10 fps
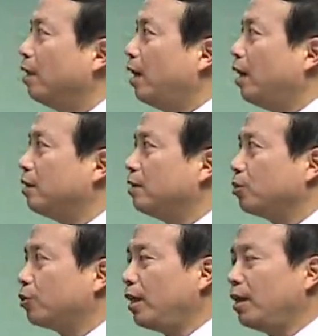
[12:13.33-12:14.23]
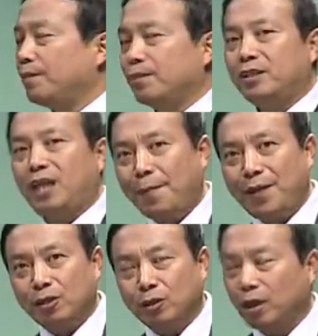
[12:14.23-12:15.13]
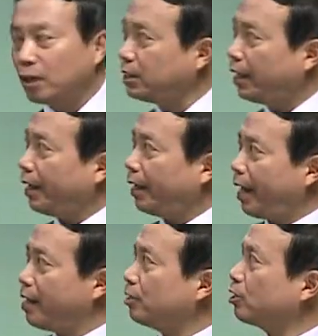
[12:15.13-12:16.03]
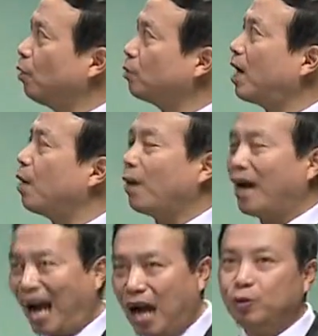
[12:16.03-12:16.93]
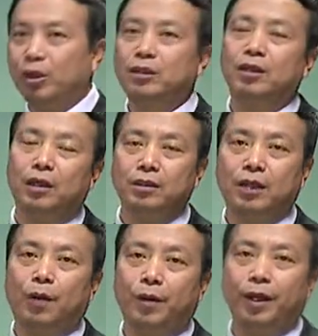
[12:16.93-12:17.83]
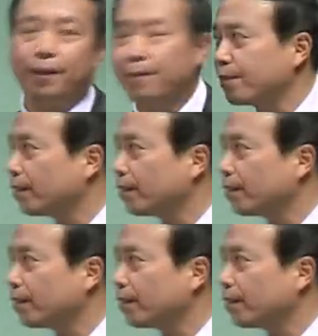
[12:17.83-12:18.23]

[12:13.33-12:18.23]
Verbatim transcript: 好，所以钱没收到，借应收账款含税金额三五一零，